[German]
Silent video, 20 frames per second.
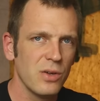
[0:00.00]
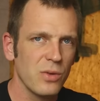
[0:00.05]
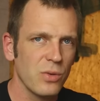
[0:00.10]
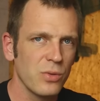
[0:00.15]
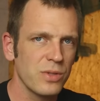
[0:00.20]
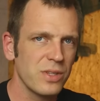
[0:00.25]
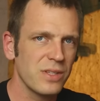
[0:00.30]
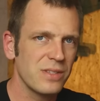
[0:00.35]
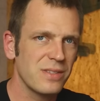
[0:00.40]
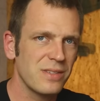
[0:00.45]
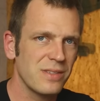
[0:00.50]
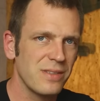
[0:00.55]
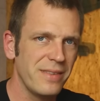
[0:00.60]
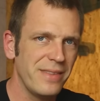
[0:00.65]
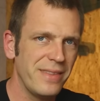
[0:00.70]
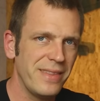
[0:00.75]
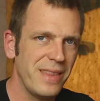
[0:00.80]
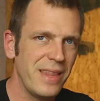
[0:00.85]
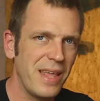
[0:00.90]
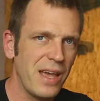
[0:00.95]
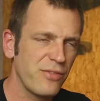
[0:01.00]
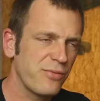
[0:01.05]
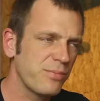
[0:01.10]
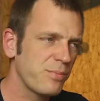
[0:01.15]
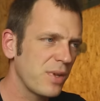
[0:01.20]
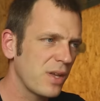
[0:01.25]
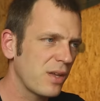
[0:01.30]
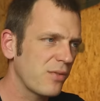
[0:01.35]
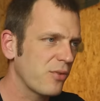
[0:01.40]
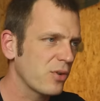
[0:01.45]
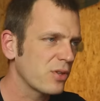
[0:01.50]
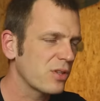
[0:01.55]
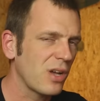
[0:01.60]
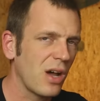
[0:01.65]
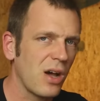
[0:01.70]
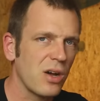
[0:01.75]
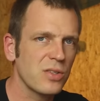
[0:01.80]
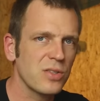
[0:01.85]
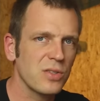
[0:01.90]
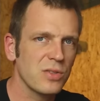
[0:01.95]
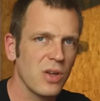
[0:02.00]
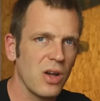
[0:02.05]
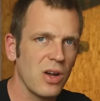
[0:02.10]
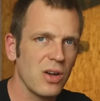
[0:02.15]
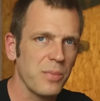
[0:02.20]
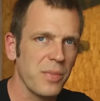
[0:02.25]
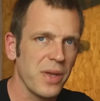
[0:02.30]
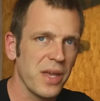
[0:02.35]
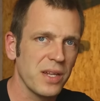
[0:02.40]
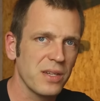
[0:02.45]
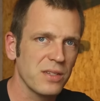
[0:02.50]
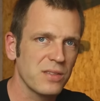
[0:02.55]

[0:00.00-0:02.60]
und es nervt mich von Tag zu Tag mehr.